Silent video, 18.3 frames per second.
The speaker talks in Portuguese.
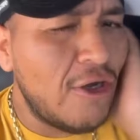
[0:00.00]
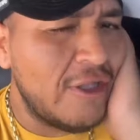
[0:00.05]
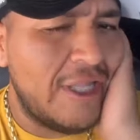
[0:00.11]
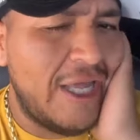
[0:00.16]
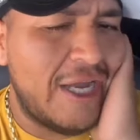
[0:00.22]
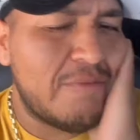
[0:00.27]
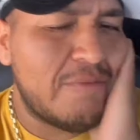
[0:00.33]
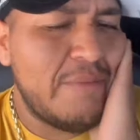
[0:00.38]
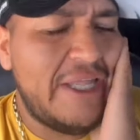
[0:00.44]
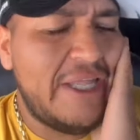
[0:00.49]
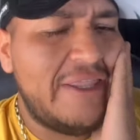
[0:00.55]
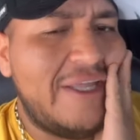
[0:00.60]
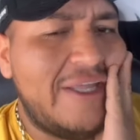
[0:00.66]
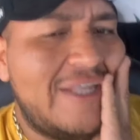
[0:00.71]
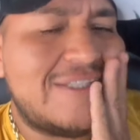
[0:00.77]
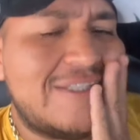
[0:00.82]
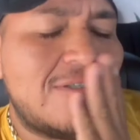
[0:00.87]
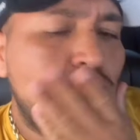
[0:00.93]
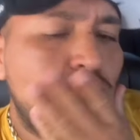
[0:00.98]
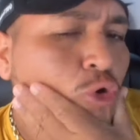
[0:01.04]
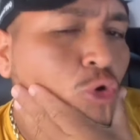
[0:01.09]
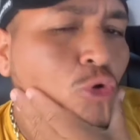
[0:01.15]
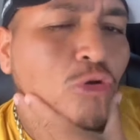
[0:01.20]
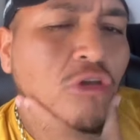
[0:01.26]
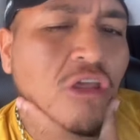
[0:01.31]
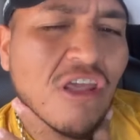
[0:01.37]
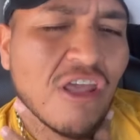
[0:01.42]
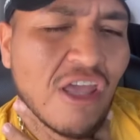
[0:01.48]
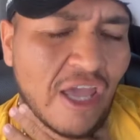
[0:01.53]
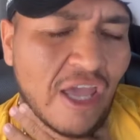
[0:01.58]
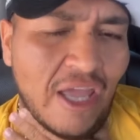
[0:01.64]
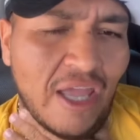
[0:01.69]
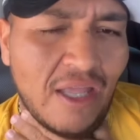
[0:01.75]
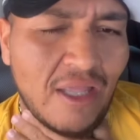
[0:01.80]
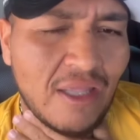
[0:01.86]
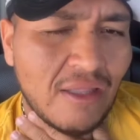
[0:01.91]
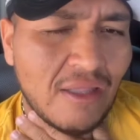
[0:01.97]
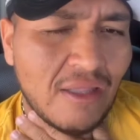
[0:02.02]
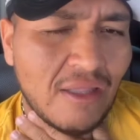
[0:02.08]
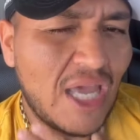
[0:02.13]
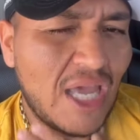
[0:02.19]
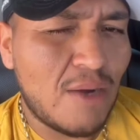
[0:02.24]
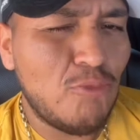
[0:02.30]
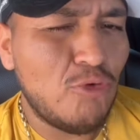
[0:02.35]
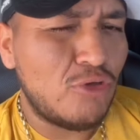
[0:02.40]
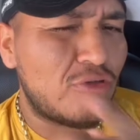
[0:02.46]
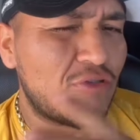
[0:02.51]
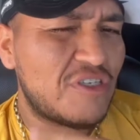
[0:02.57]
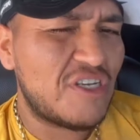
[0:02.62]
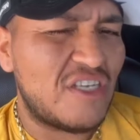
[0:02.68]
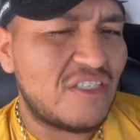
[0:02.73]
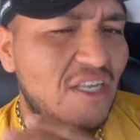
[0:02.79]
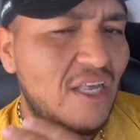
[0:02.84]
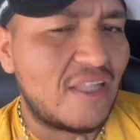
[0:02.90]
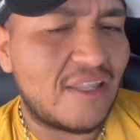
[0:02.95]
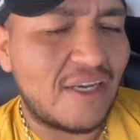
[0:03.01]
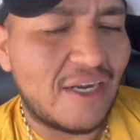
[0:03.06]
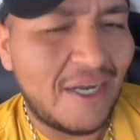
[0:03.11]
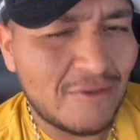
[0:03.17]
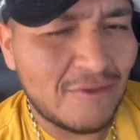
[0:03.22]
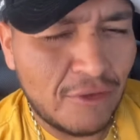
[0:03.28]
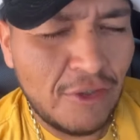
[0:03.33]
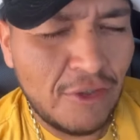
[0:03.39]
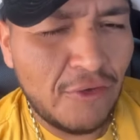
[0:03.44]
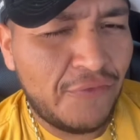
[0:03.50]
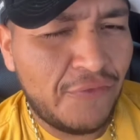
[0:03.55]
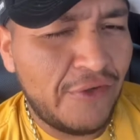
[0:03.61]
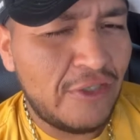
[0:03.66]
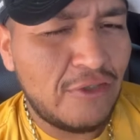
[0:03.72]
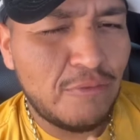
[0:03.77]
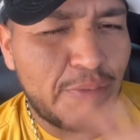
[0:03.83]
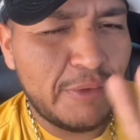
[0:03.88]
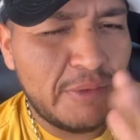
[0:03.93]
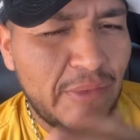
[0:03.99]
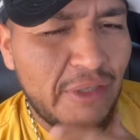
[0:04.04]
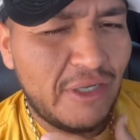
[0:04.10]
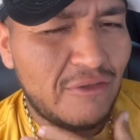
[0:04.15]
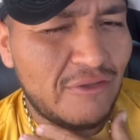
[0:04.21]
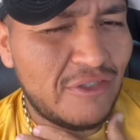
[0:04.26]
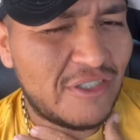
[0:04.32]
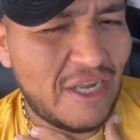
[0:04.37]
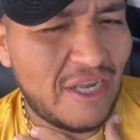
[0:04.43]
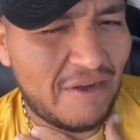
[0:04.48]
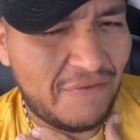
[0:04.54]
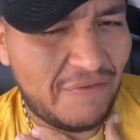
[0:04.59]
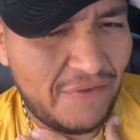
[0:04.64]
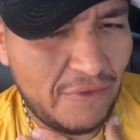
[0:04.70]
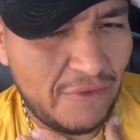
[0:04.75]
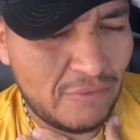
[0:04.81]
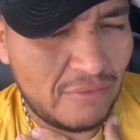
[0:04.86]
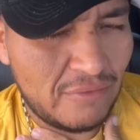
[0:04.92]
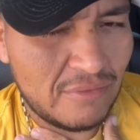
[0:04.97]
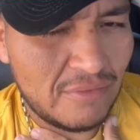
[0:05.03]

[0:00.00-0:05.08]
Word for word: Neco Menezes, o que é que há muitos anos atrás, quando eu fiz o primeiro desafio,